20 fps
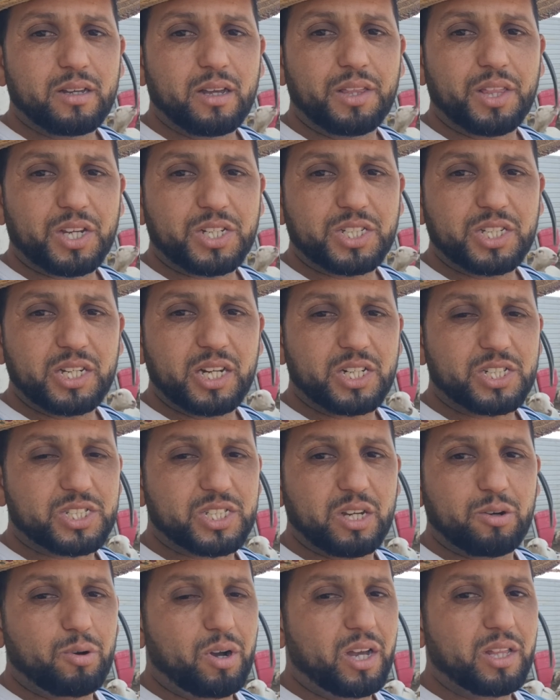هذاك الشيء علاش
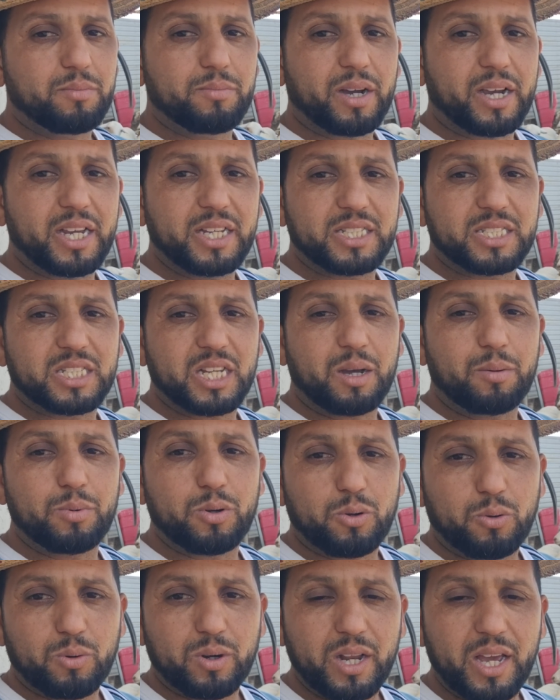حتى واحد ما
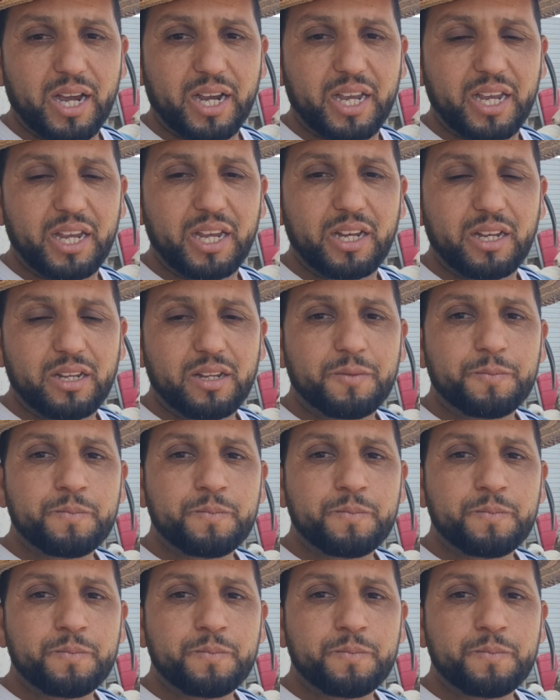كيستعملو ولكن